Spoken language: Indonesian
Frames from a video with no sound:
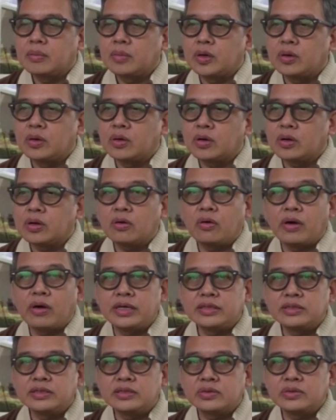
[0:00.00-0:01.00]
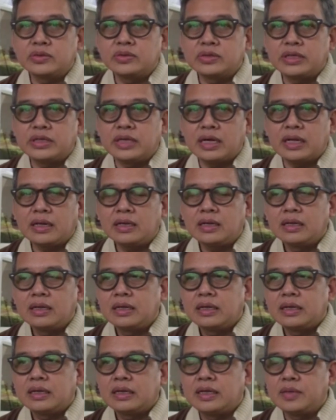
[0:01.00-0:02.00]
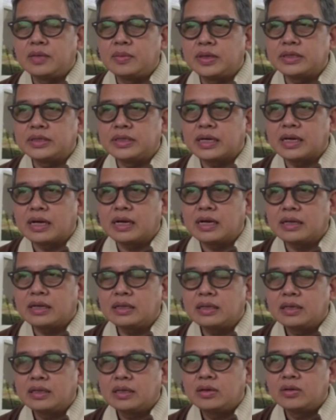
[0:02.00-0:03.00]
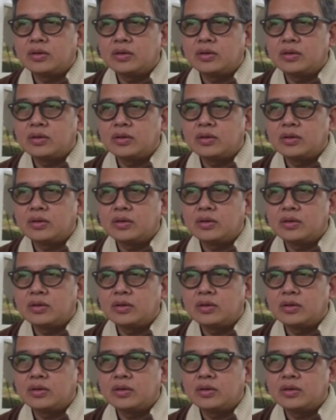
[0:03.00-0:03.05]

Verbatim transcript: mendorong kohesi sosial di masyarakat